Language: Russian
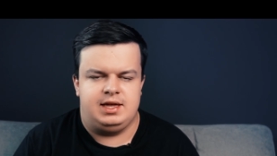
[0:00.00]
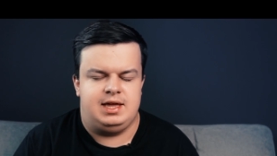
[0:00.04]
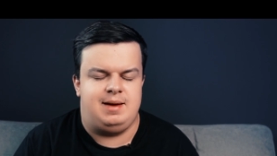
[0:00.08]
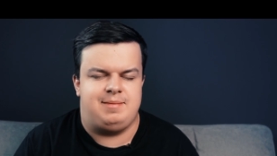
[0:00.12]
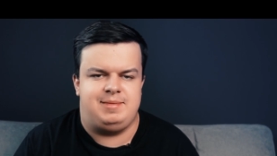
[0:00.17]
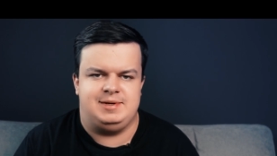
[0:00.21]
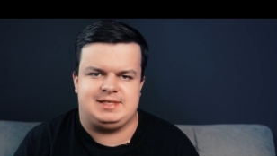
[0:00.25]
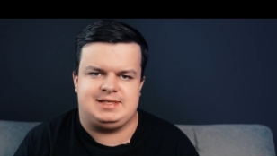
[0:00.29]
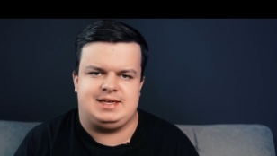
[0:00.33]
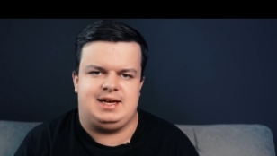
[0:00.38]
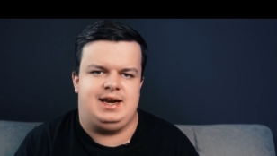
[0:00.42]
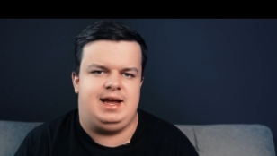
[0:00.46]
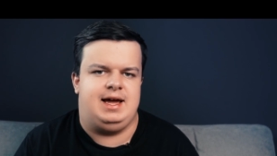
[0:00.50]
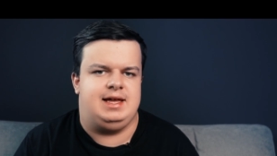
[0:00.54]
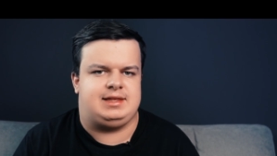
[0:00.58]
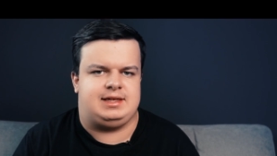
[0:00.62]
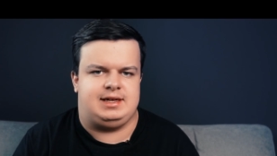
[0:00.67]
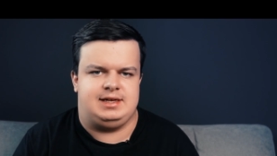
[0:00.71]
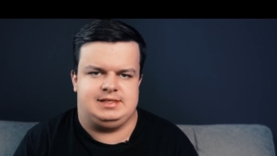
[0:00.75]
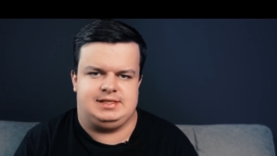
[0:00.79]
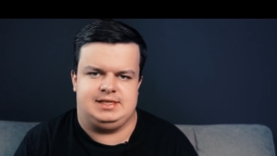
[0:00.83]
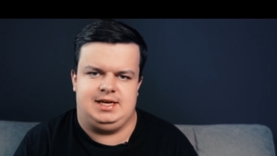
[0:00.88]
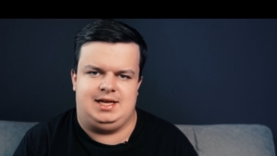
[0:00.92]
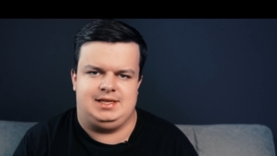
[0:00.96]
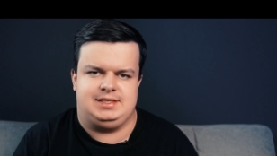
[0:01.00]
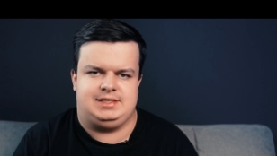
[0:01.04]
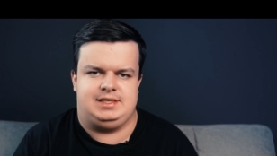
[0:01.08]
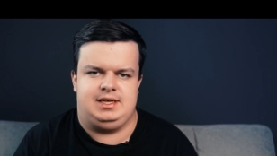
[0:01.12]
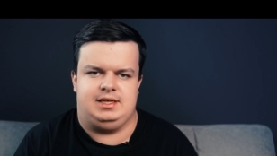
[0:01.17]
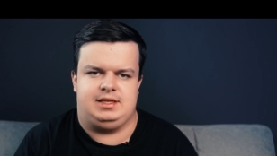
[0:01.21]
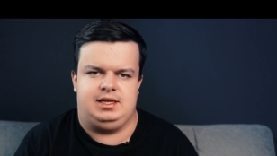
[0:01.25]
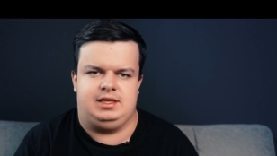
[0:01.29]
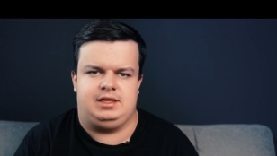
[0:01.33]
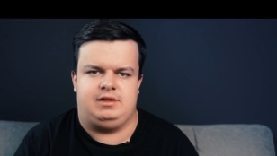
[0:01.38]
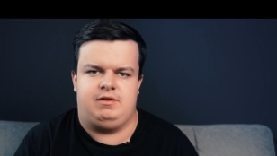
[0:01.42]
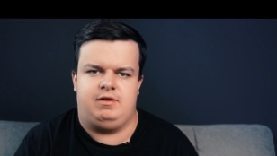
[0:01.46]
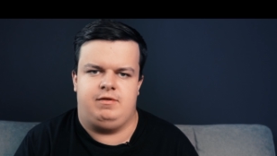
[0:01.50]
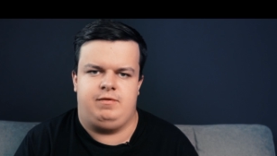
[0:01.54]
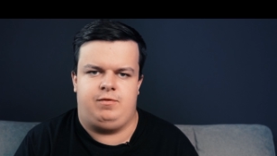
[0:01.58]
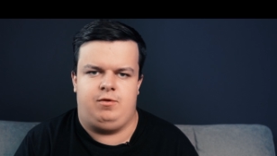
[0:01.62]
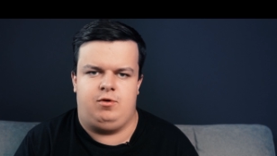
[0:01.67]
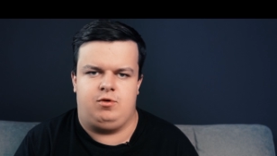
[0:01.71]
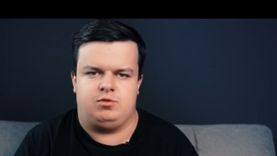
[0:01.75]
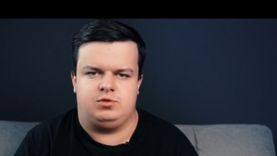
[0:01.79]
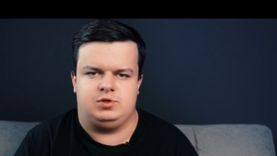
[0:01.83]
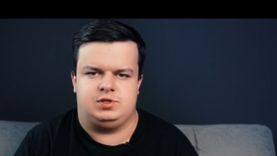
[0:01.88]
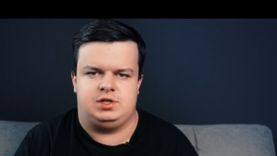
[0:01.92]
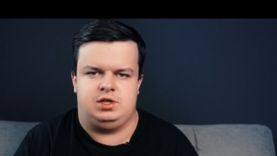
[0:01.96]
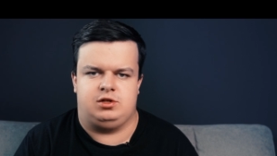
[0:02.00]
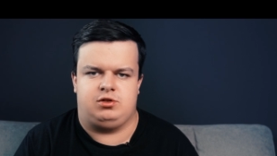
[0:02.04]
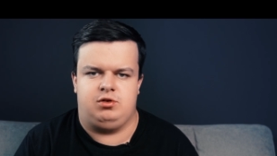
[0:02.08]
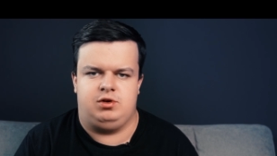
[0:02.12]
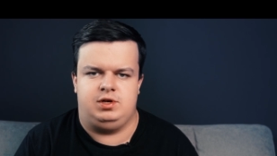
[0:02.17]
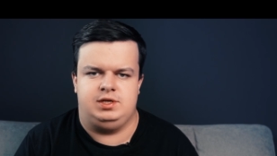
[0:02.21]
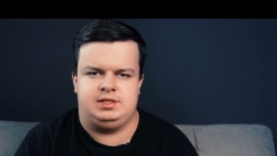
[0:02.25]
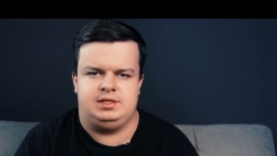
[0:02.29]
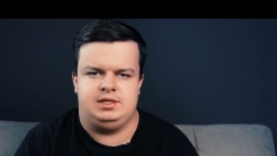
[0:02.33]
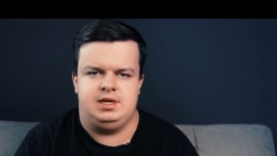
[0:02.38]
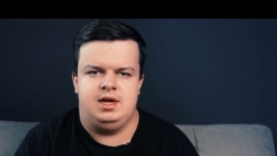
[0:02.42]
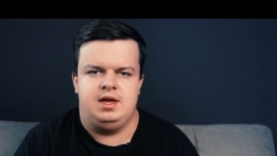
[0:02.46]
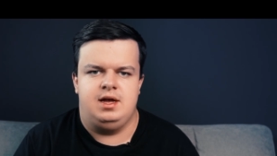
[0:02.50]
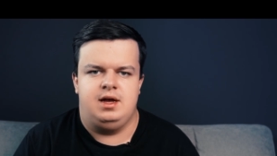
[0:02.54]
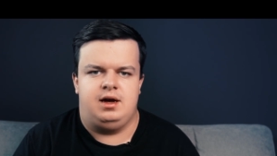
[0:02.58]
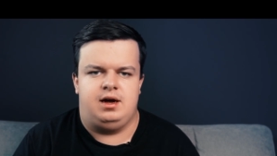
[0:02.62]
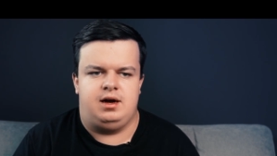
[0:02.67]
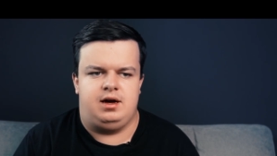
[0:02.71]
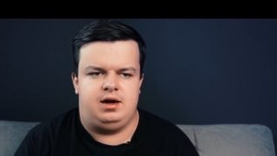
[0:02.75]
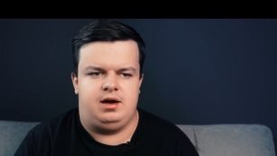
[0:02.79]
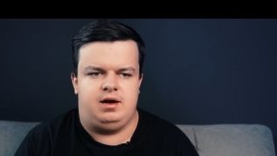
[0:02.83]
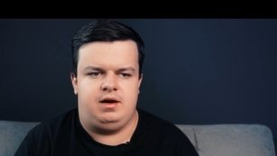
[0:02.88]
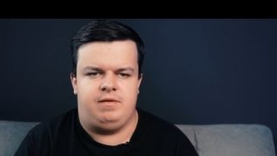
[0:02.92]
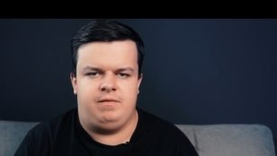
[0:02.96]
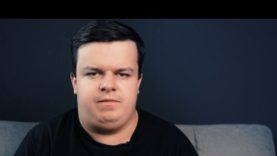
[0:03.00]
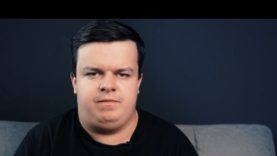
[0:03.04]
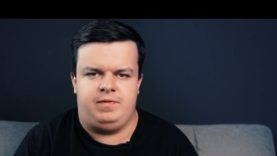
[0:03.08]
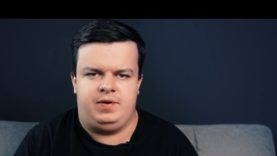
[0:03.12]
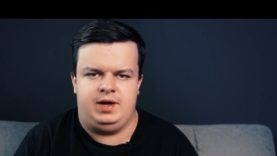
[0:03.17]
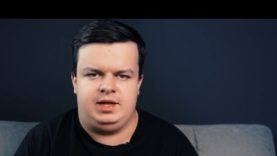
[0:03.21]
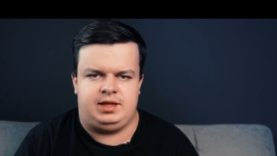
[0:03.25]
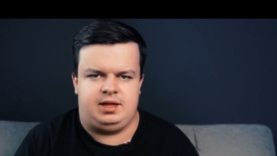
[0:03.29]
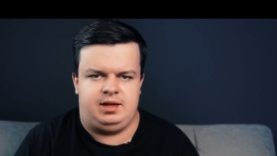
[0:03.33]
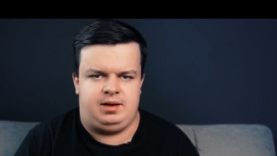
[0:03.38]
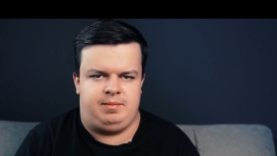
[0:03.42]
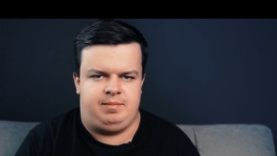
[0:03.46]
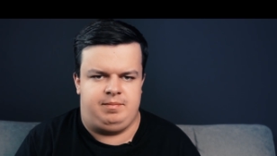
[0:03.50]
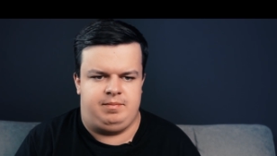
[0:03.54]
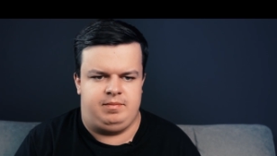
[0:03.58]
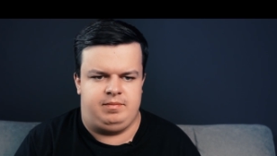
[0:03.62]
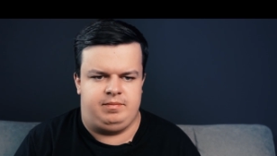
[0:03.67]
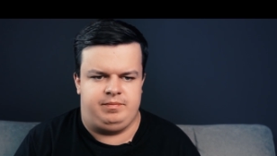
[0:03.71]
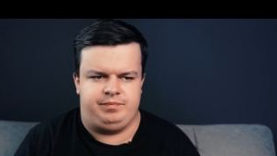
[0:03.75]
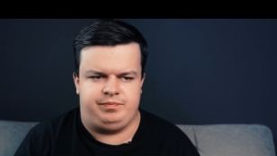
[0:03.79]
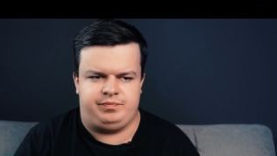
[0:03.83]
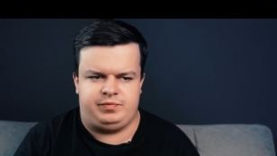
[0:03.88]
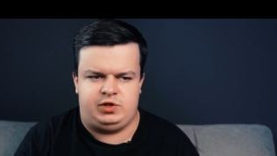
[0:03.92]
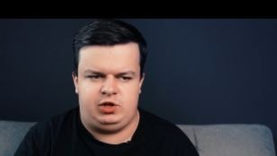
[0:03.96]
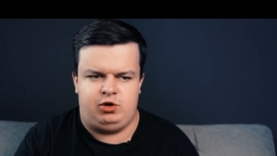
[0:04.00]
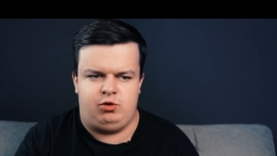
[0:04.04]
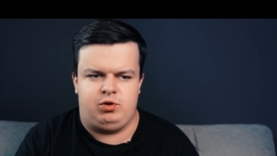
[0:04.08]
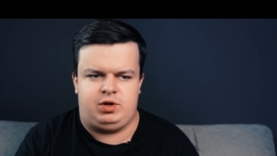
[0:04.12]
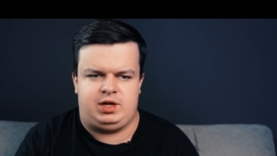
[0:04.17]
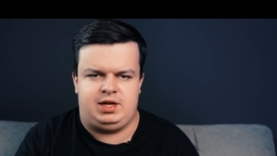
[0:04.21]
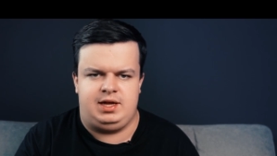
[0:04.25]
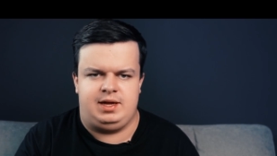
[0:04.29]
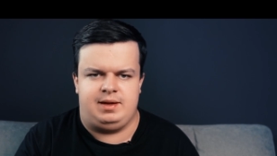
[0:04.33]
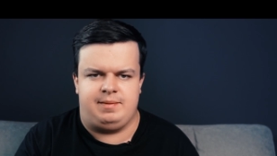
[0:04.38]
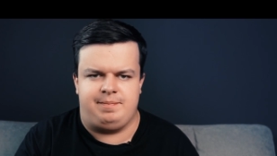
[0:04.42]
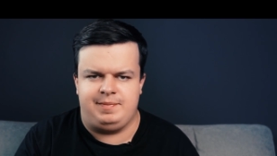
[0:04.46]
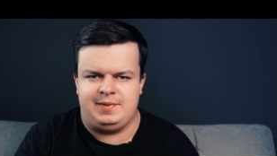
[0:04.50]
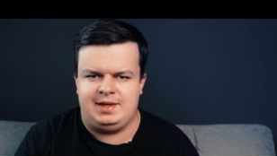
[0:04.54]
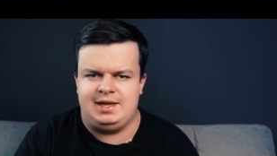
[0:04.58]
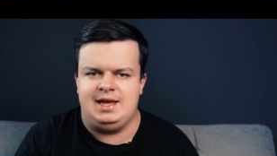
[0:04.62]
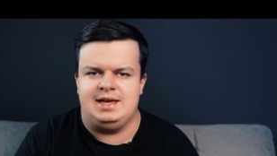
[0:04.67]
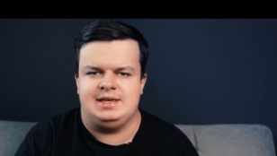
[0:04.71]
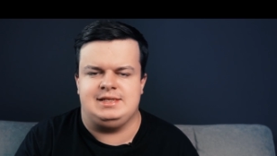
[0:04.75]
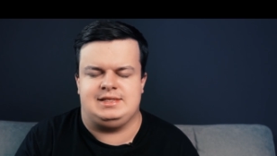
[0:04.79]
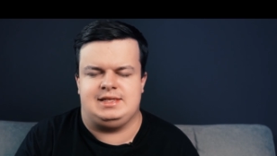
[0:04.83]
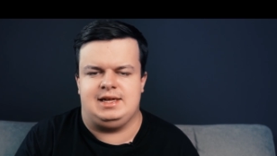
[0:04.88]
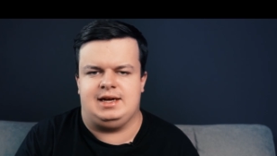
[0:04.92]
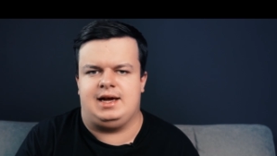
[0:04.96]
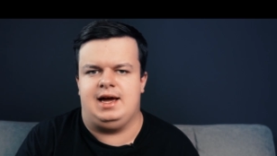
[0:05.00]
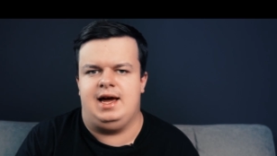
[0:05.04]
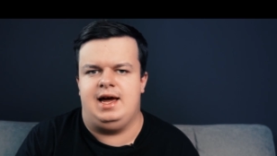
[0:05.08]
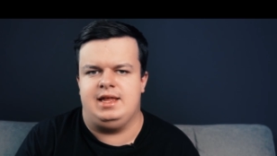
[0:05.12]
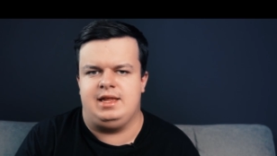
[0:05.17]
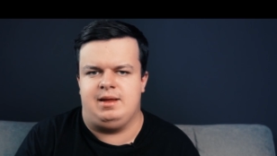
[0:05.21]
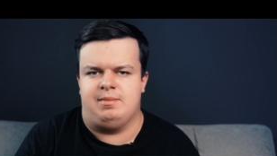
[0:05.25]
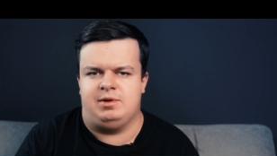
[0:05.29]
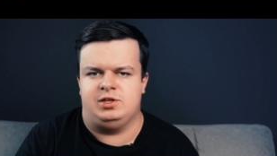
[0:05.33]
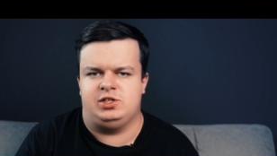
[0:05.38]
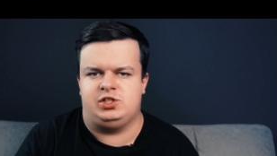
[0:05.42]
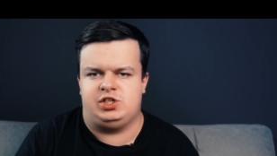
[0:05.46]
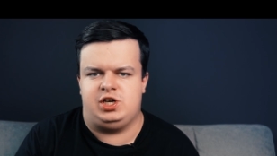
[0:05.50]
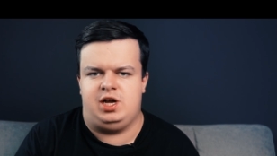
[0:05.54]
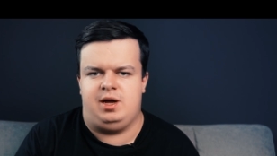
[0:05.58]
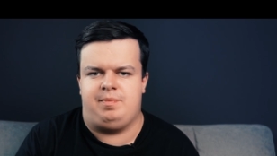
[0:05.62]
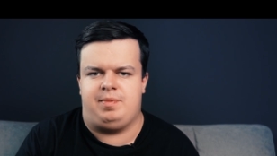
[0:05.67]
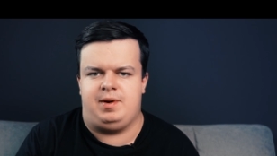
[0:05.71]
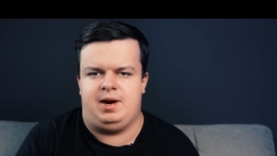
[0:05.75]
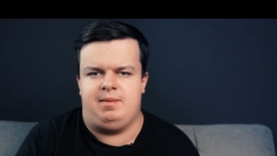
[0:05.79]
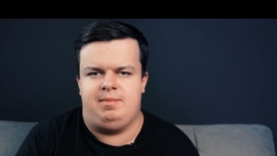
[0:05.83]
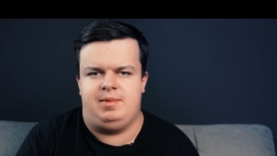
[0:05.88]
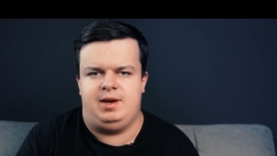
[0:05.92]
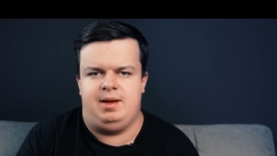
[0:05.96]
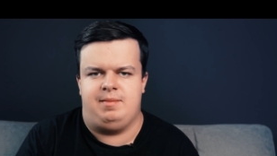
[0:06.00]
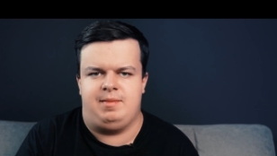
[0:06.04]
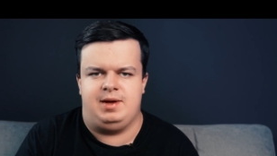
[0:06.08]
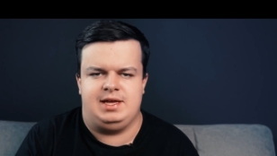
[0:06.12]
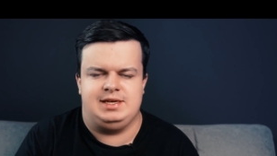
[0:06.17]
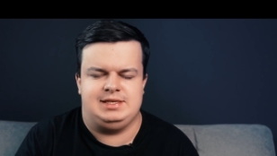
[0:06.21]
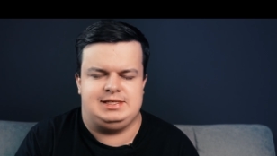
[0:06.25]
я бы скорее отказался от этого фокуса. То есть э, в этом трюке есть такая небольшая проблема.